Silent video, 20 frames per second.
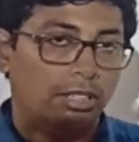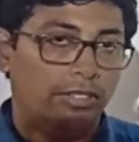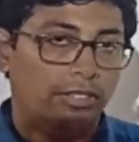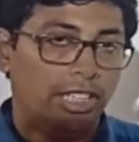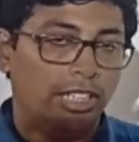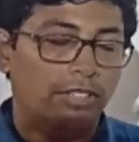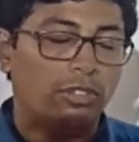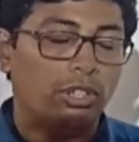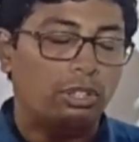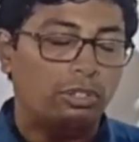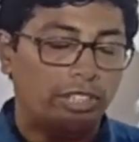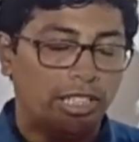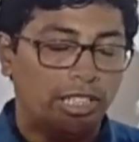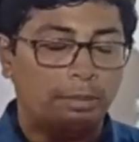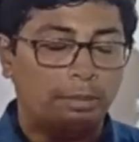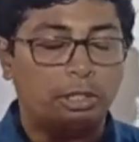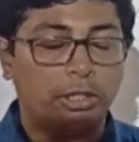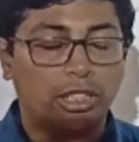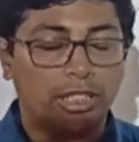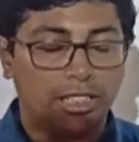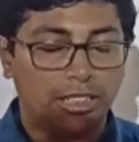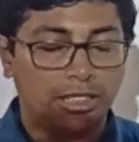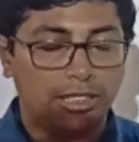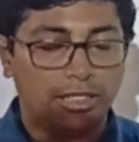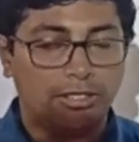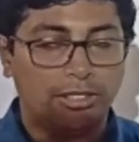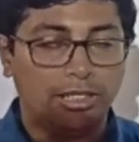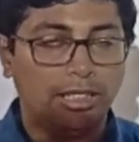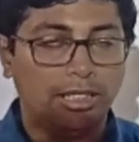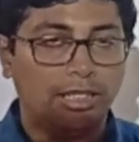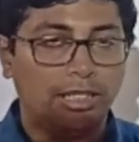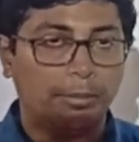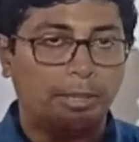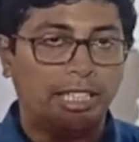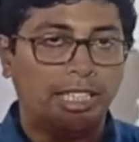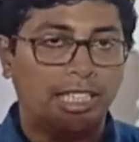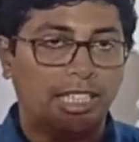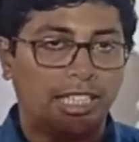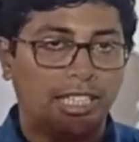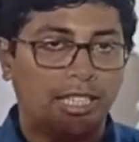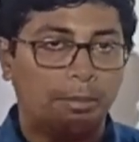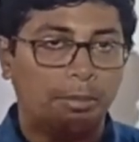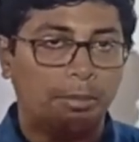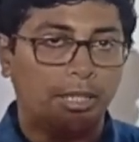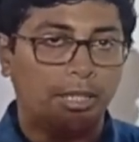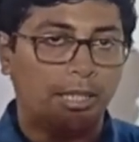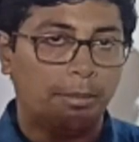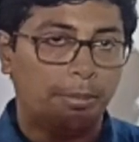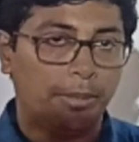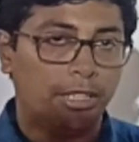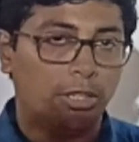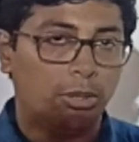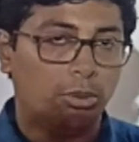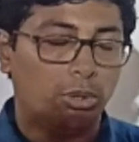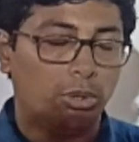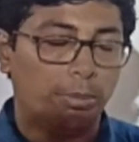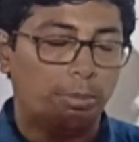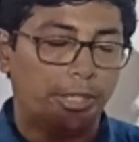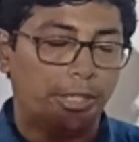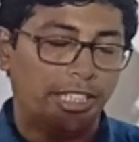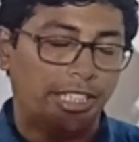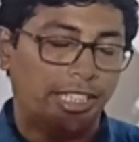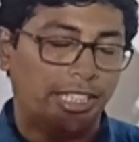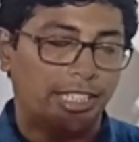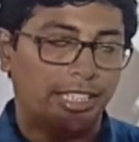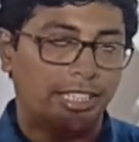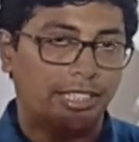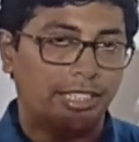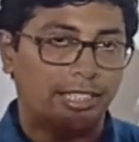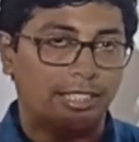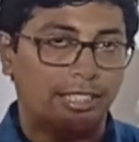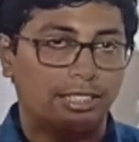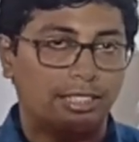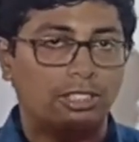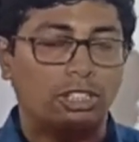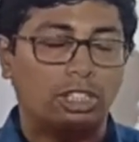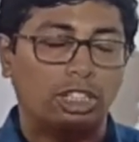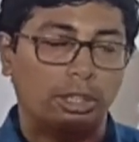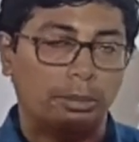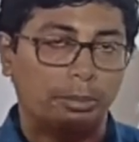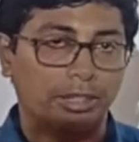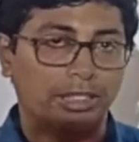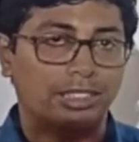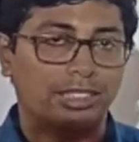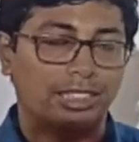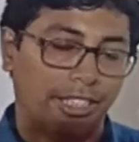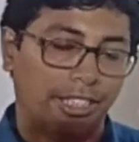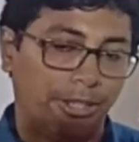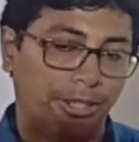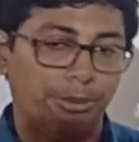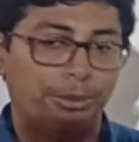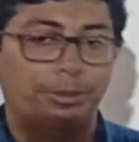எவ்வளோ வேணால் மார்க் டெஸ்ட் வந்து மயில் அகாடமி ஆப்பை டவுன்லோட் பண்ணி நீங்கள் எடுத்துக்கலாம் ஆல் தி பெஸ்ட் தேங்க்யூ